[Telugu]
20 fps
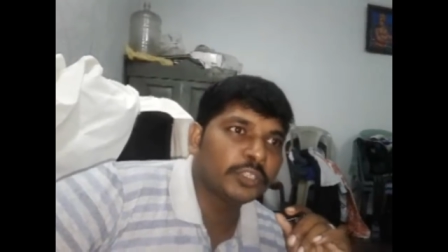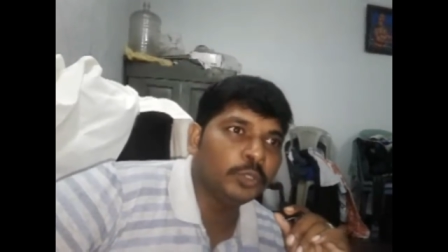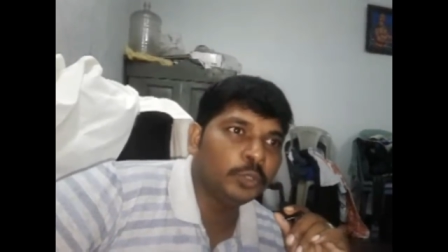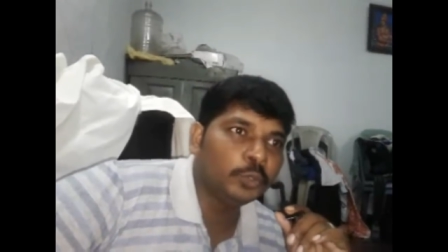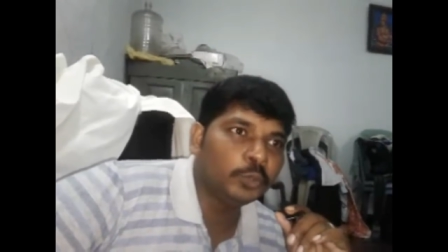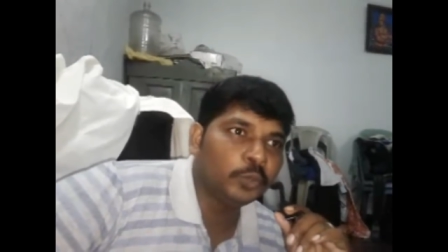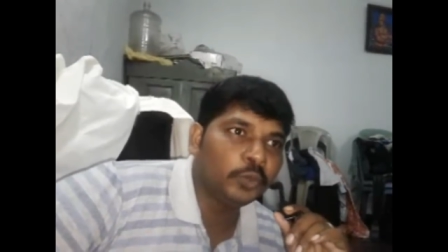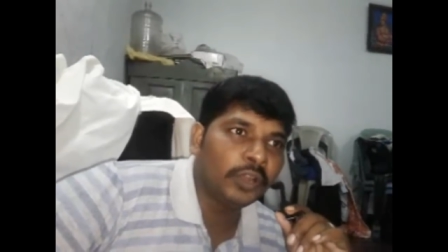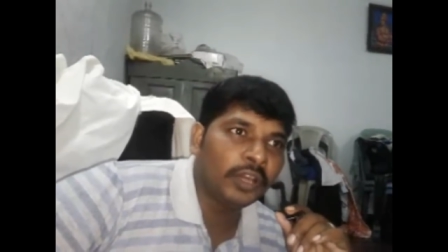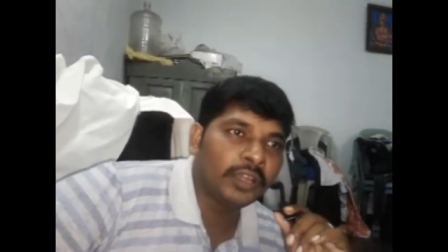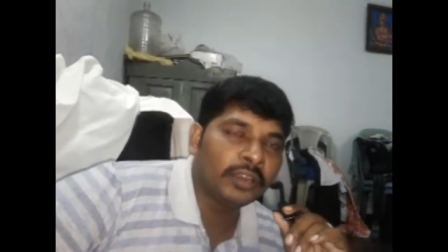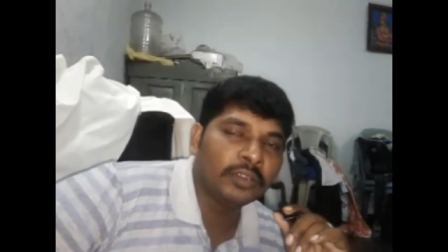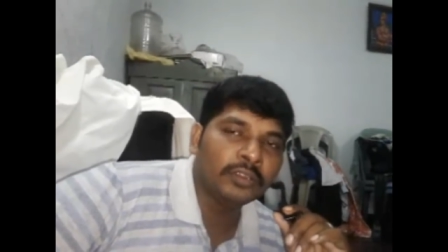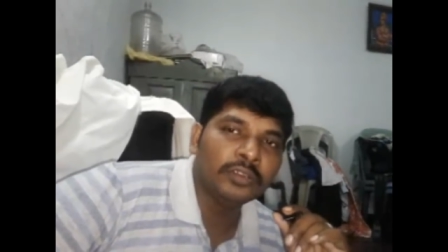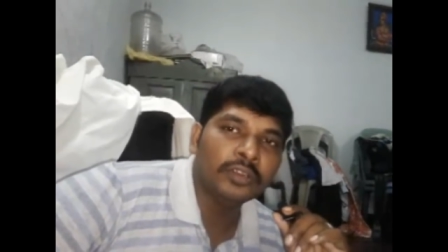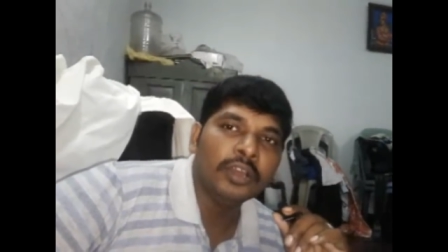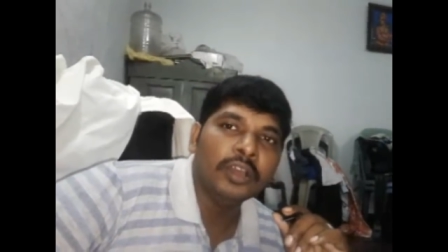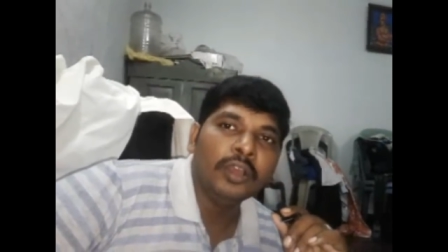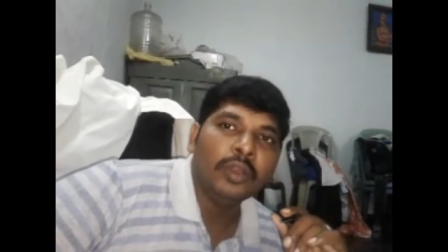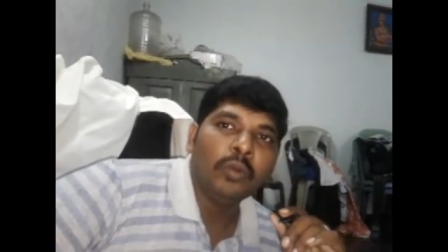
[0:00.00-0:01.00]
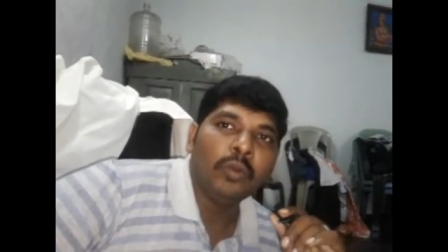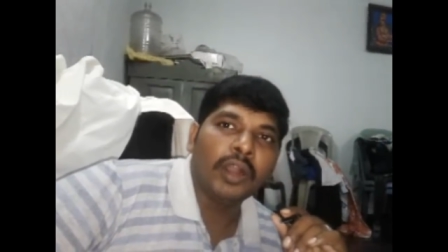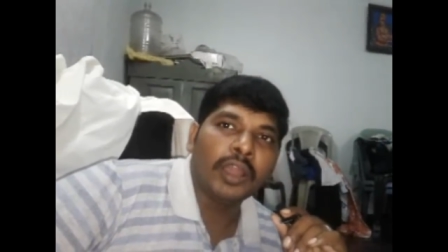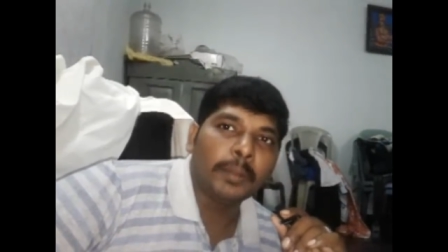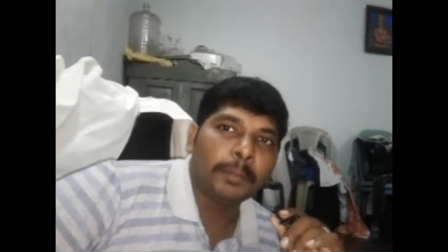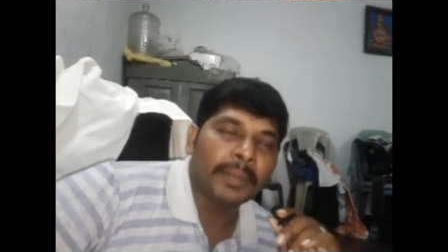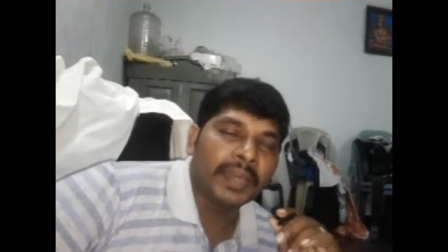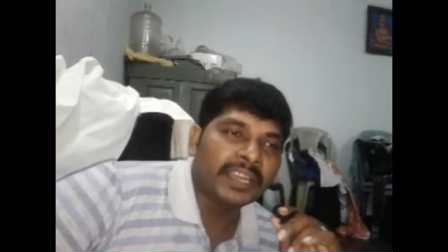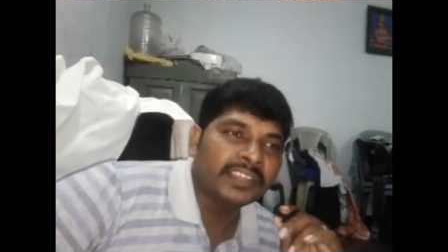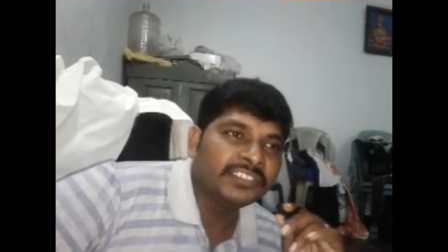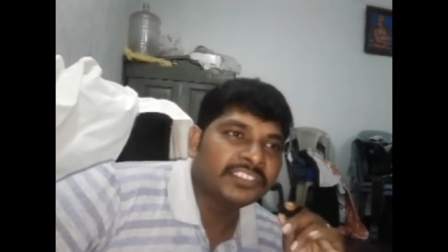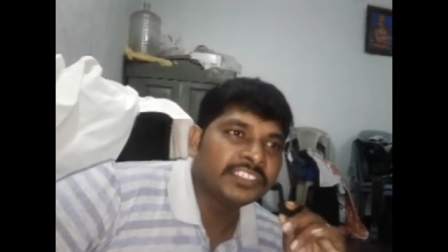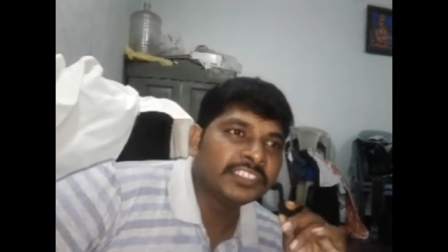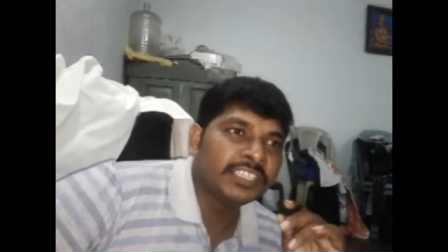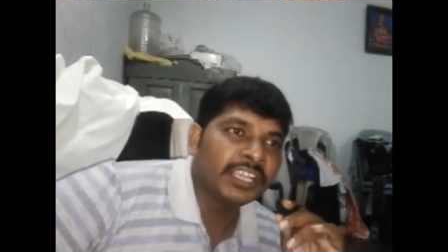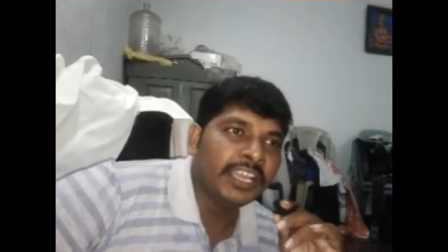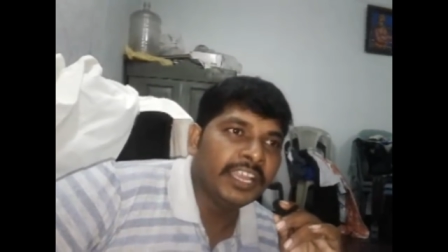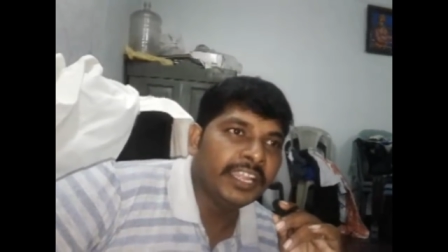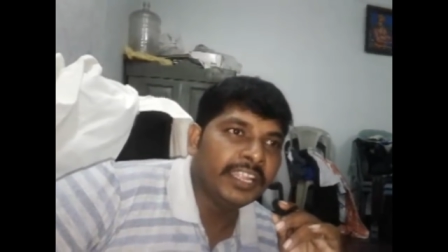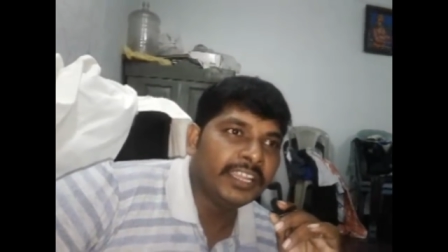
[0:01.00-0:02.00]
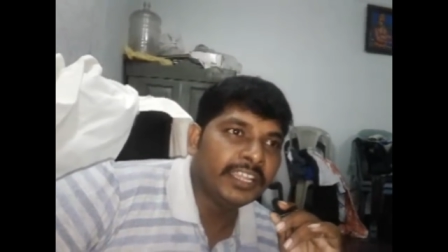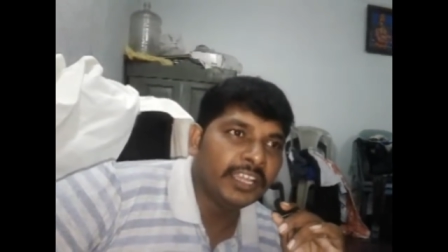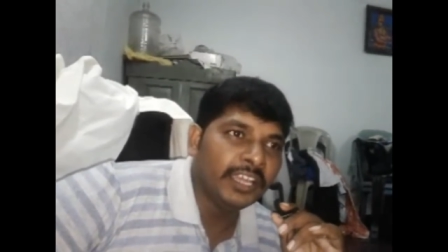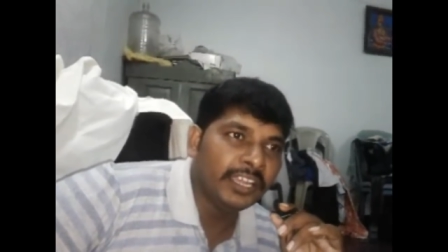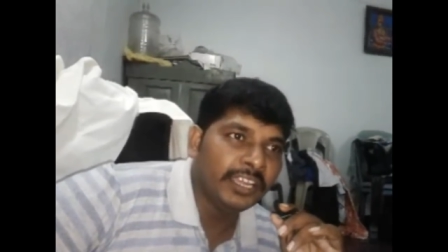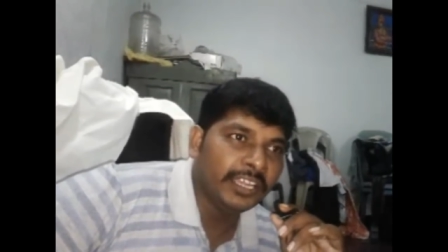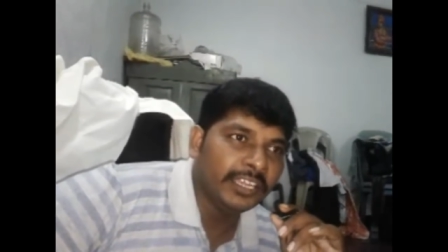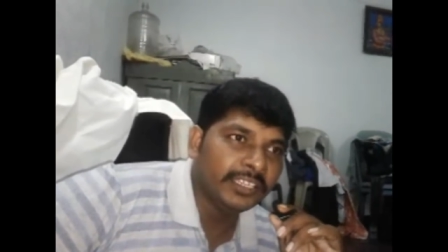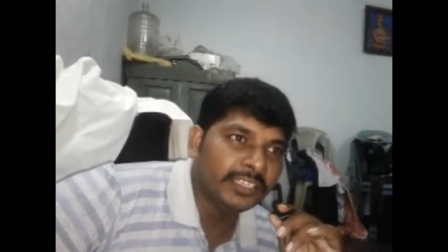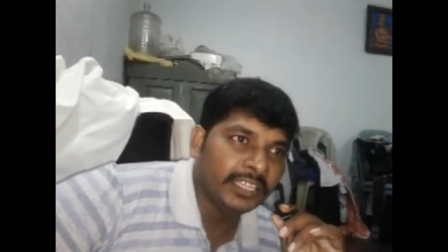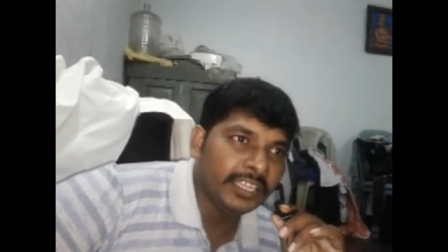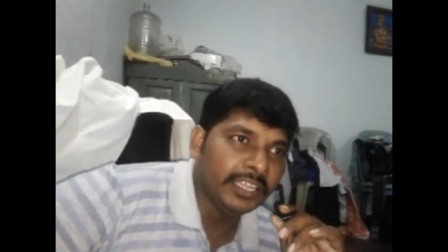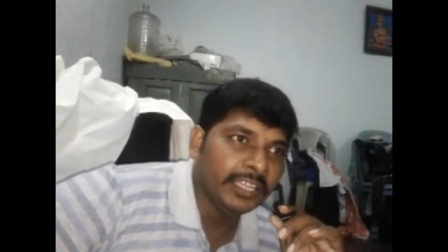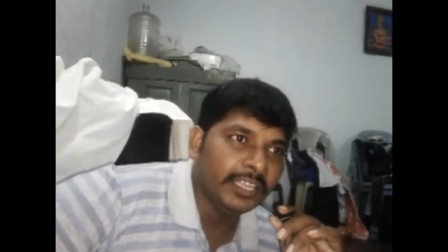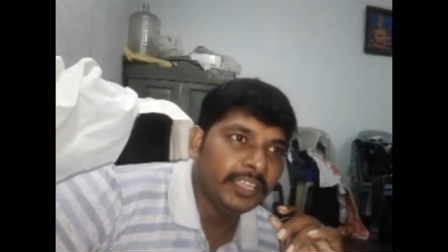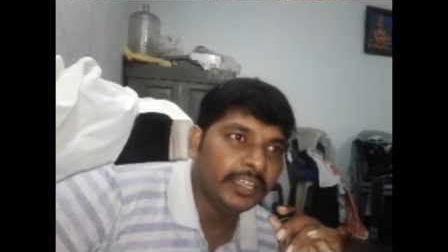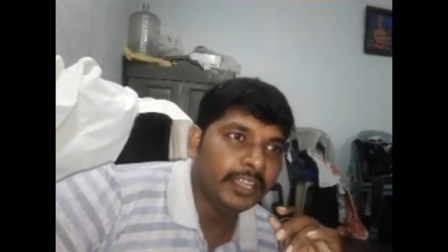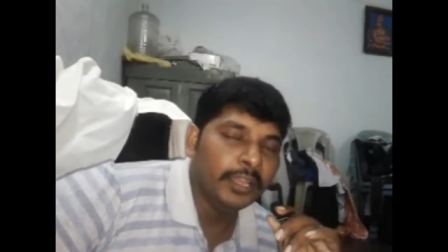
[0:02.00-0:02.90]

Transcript: చదువుతున్నారు వాళ్ళ పరిస్థితులు ఏంటి అనేది